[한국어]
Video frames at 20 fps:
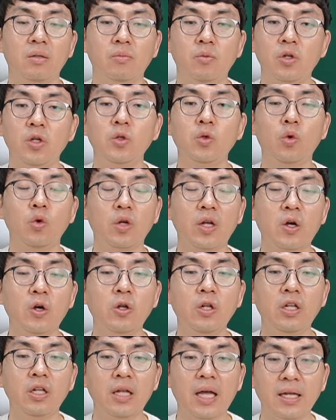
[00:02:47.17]
물론
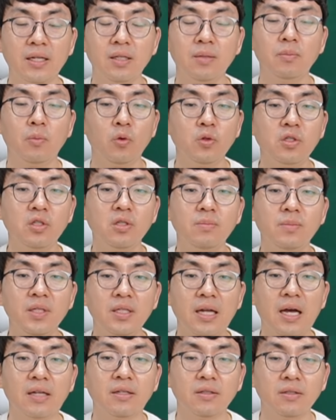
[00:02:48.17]
토론하는
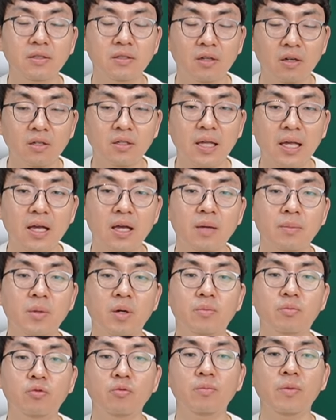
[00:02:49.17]
모습이란 것에
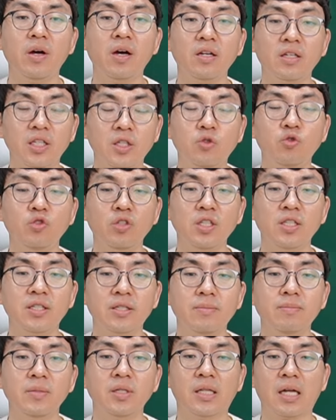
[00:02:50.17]
뭐 분명한 기준이
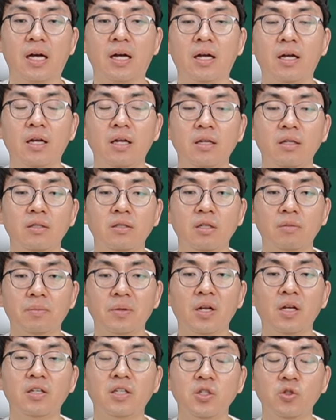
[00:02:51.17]
있습니다.
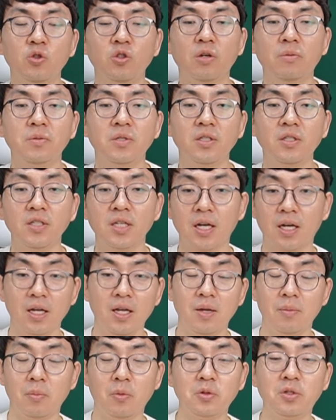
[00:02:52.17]
특별한 기준 없이 그냥
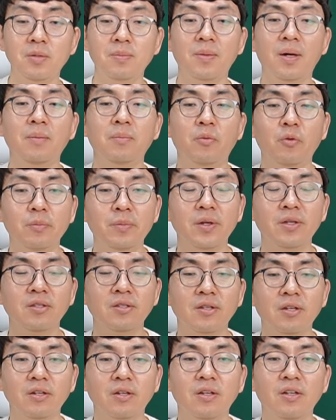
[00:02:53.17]
모습만
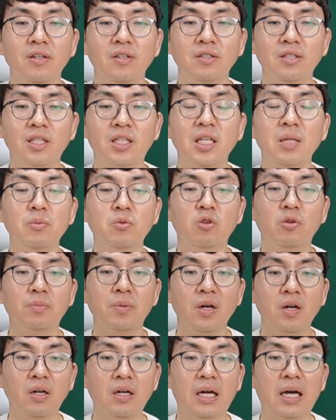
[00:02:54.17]
보면서 느낌으로
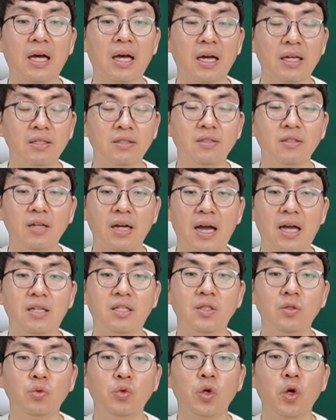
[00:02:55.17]
평가하는 거
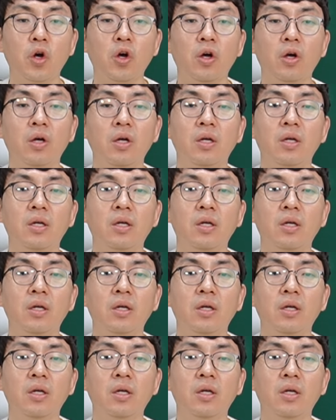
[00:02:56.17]
아니고요.